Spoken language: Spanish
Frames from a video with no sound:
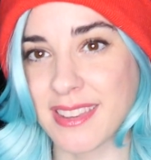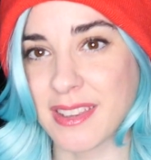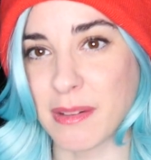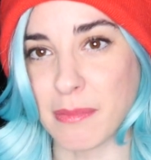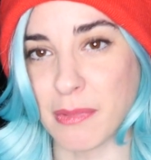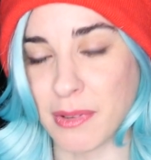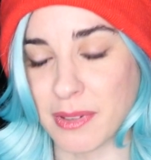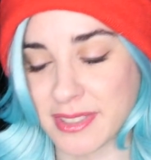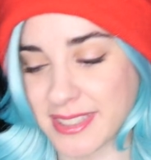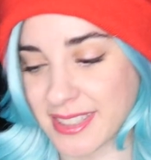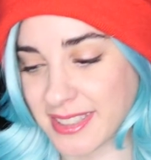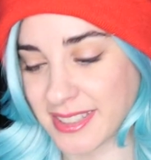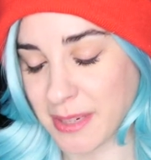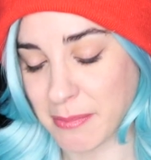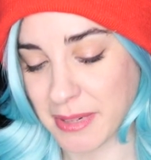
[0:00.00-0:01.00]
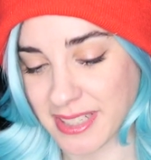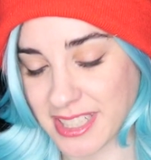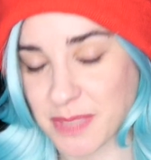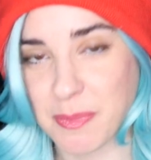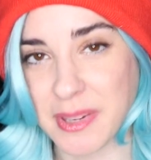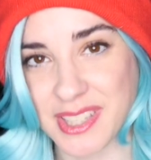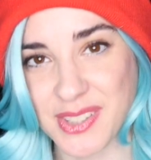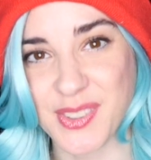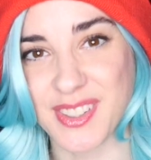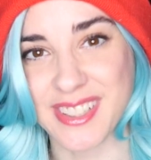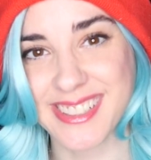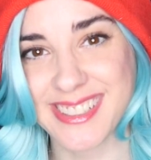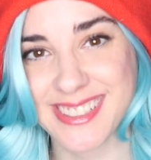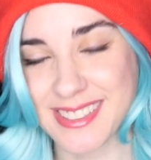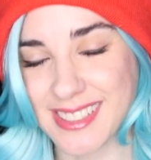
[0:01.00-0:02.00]
como se llama en español.
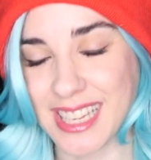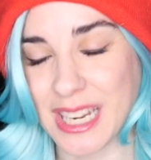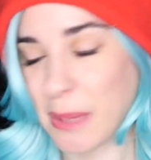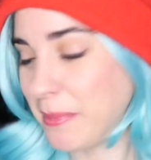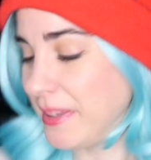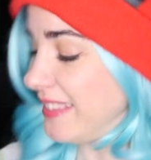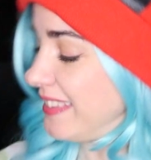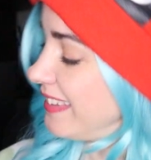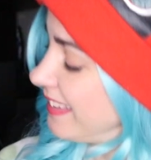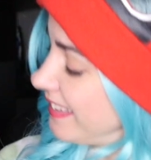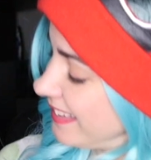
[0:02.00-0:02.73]
Calamity,